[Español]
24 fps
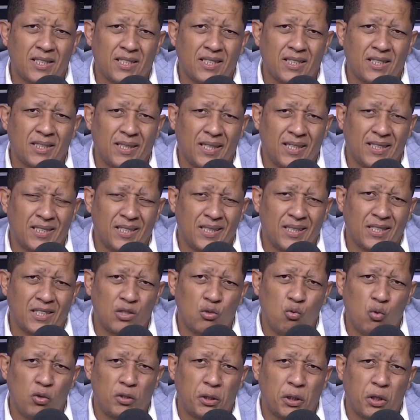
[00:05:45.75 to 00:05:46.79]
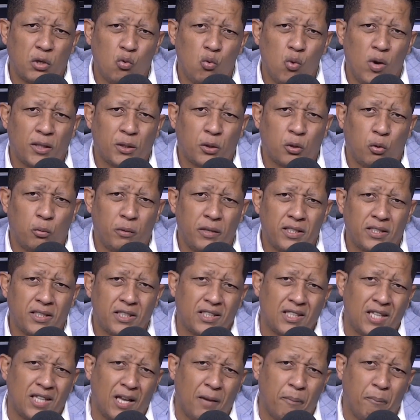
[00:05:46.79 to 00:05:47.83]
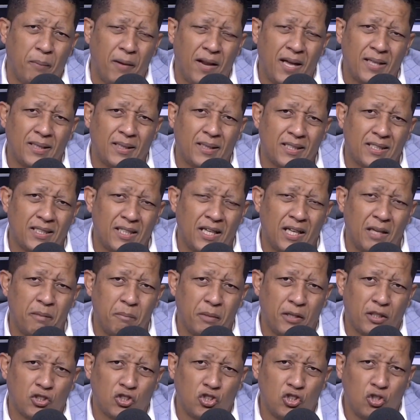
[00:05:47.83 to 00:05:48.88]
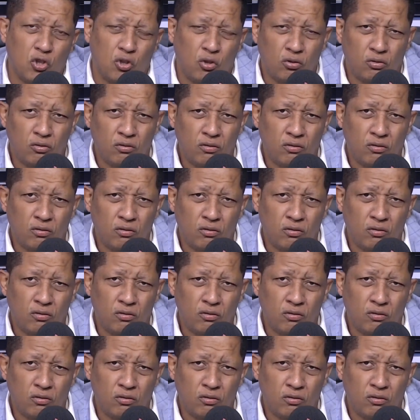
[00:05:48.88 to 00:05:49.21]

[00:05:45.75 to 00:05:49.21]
354 veces las plantas y la inversión,